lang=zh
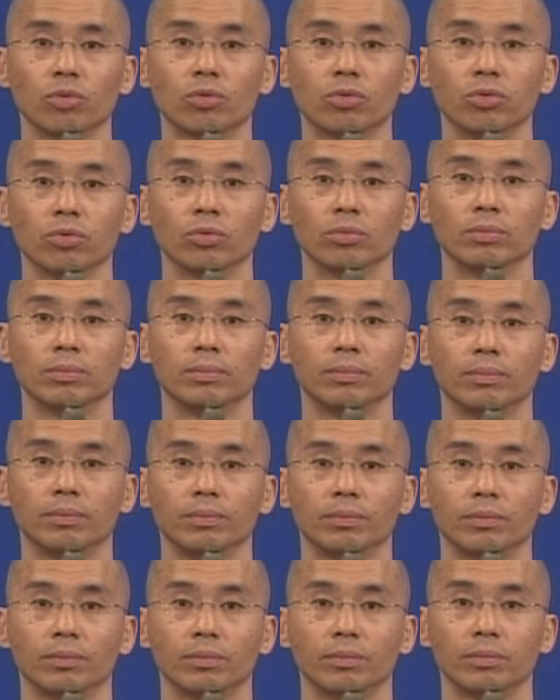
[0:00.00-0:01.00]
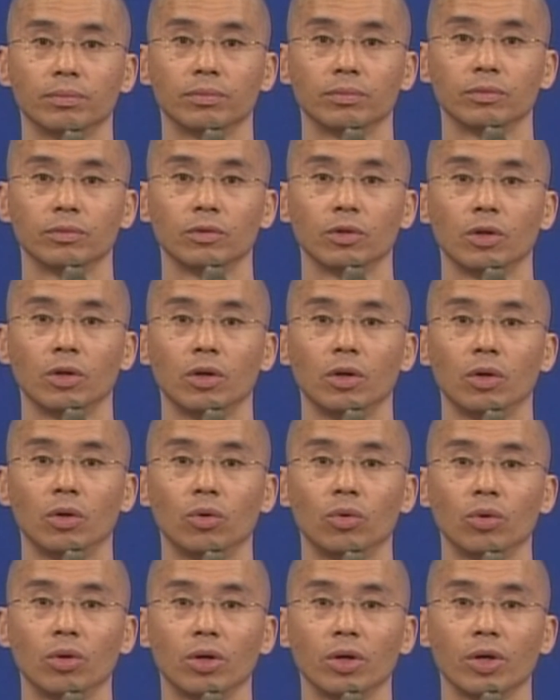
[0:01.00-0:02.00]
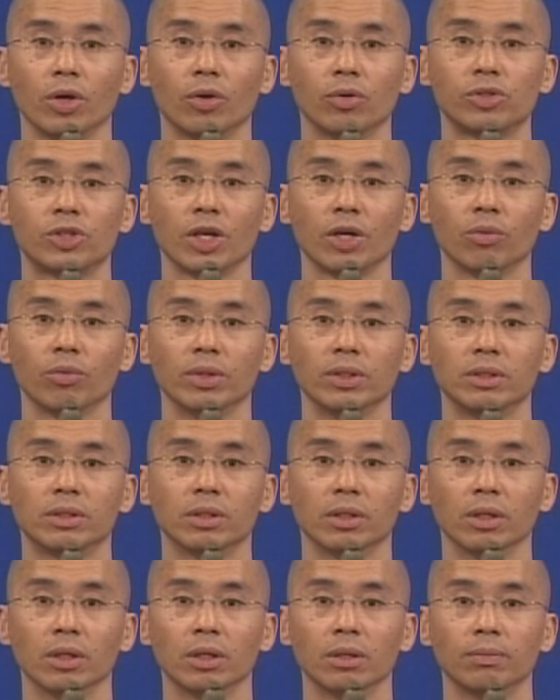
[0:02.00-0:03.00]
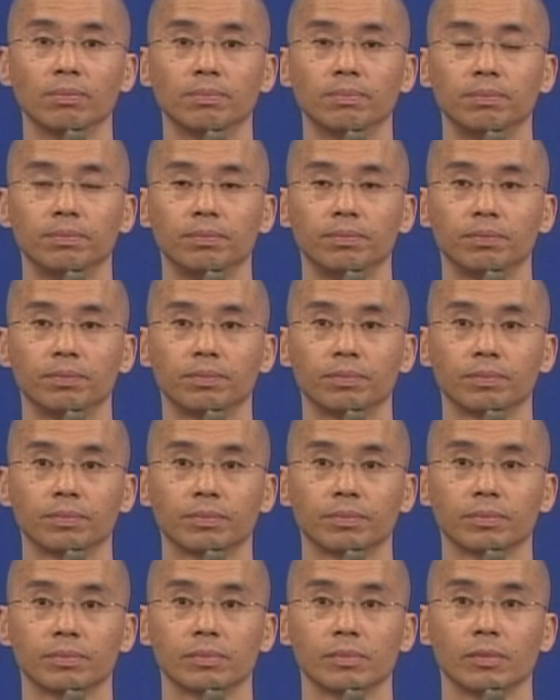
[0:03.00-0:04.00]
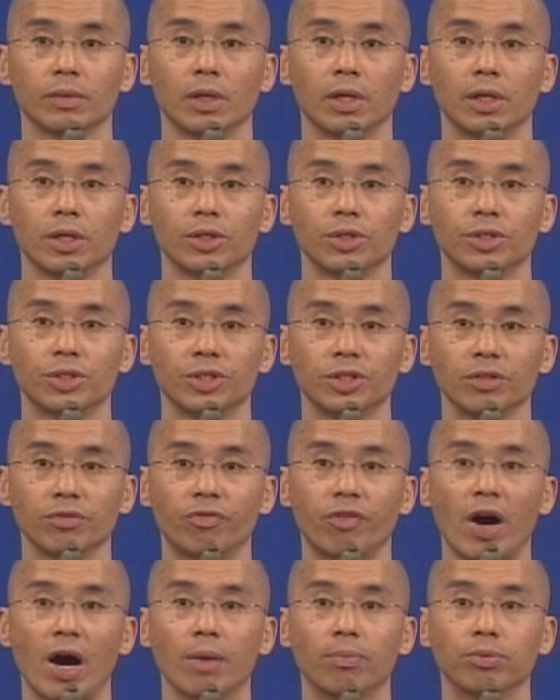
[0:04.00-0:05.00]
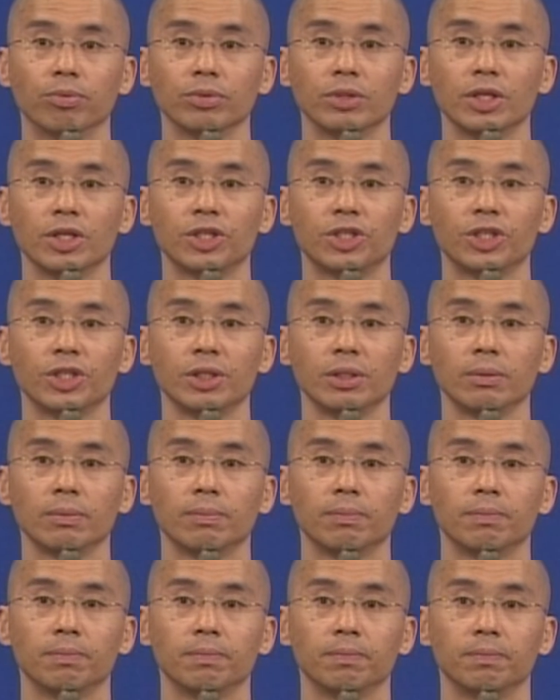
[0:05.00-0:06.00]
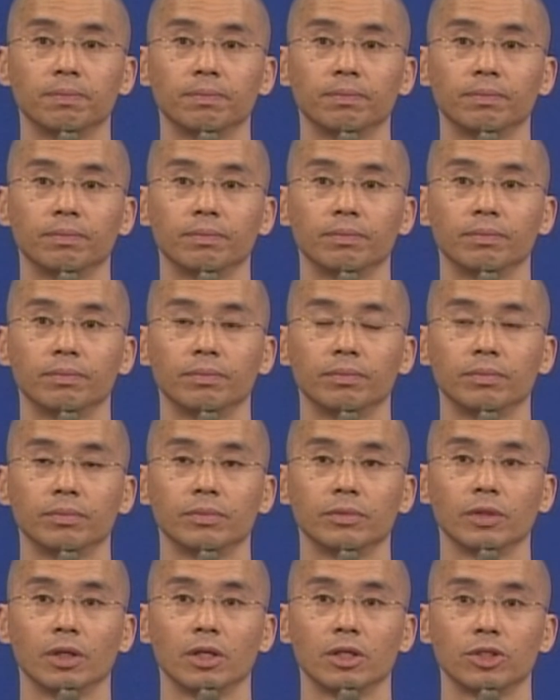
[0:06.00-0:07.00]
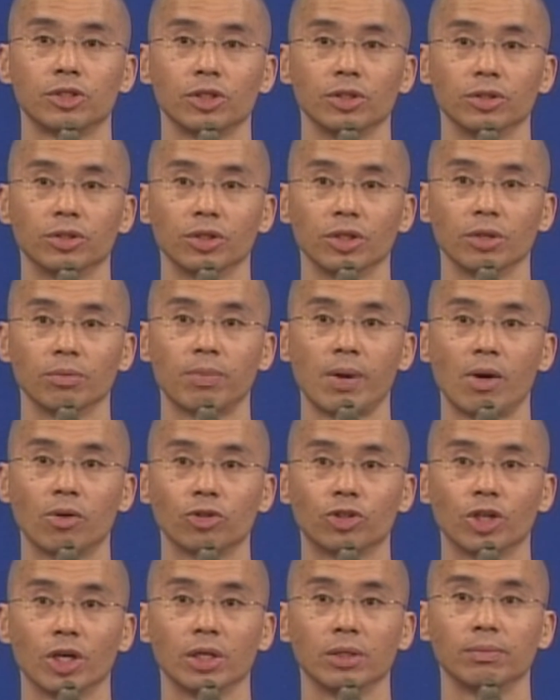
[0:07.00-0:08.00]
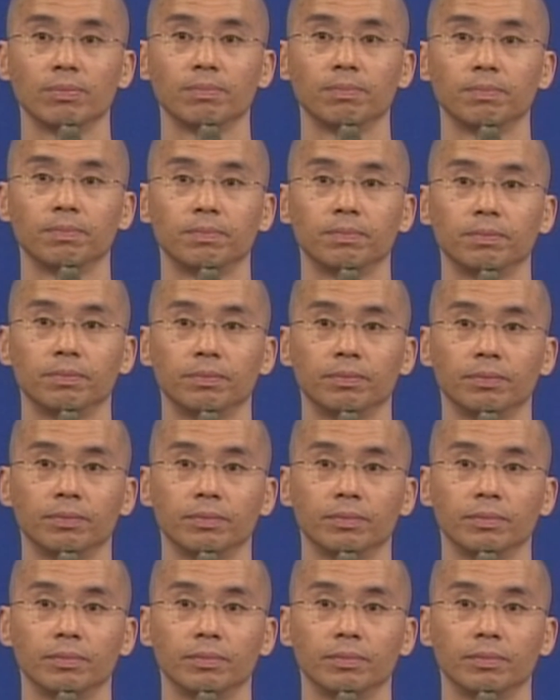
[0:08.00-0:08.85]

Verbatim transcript: 济三途苦。若有见闻者，悉发菩提心，尽此一报身，